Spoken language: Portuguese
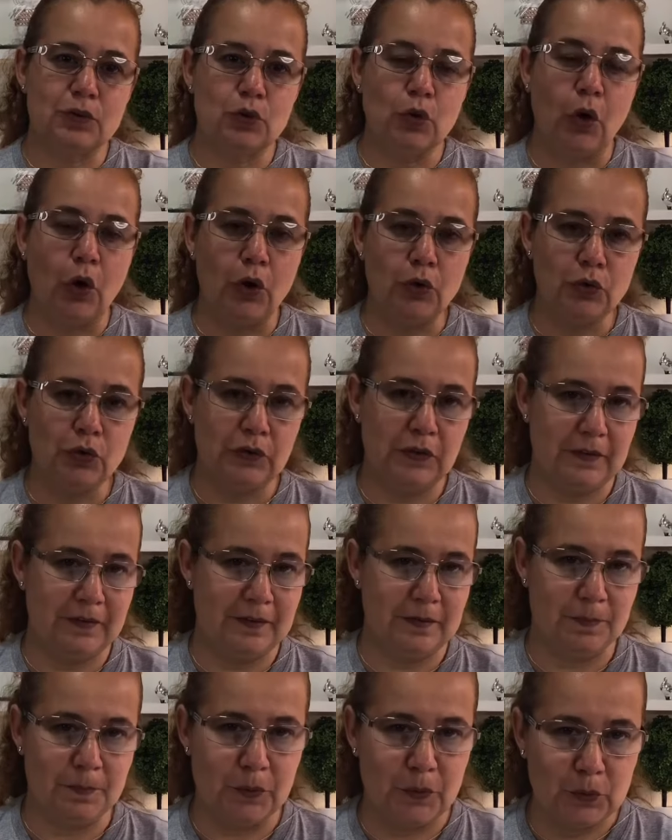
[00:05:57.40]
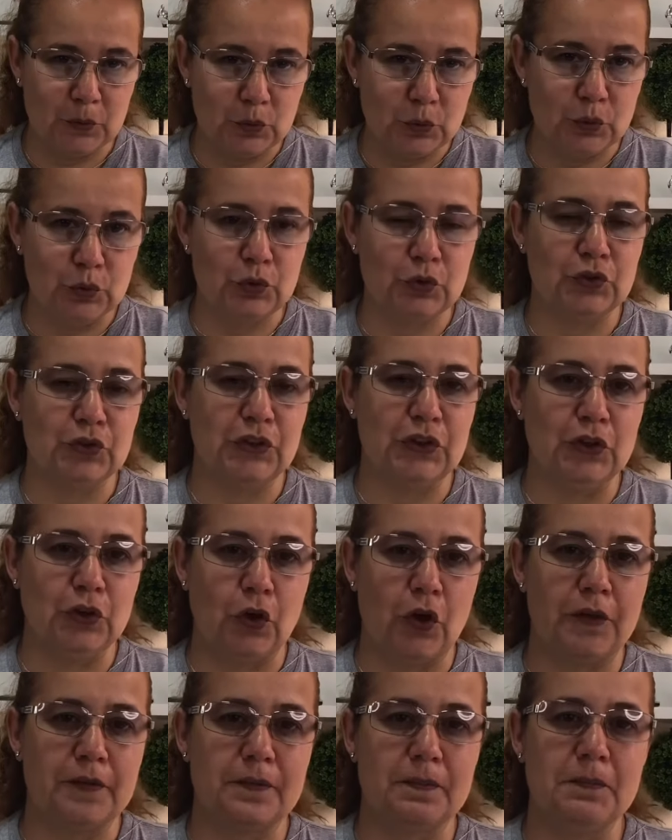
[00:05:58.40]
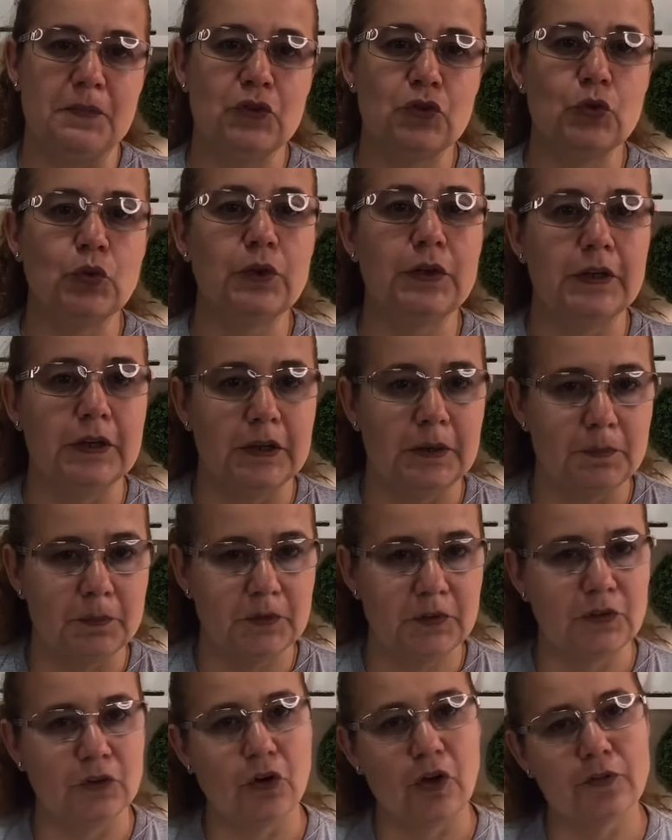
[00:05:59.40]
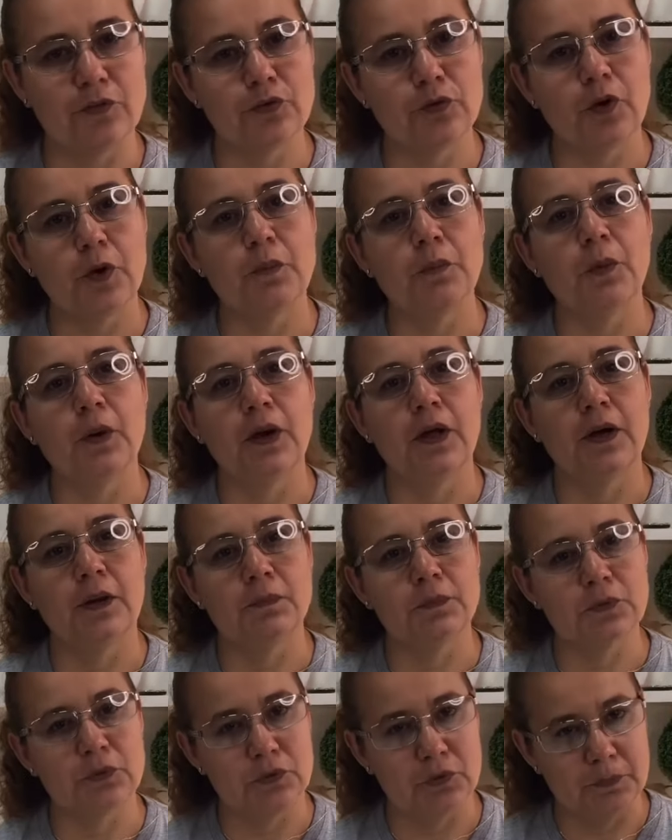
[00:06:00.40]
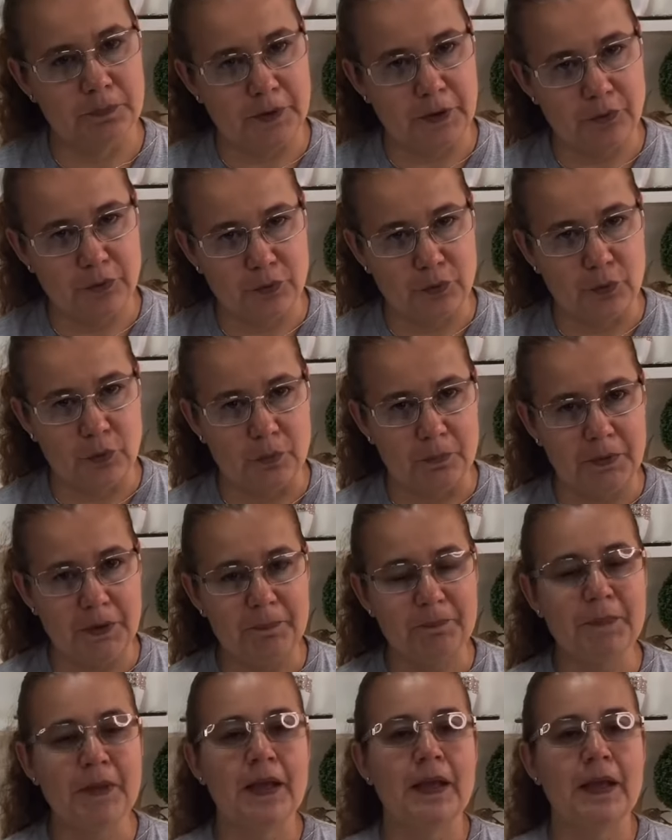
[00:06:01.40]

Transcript: todos esses produtos que nós misturamos, que nós formulamos no perfume,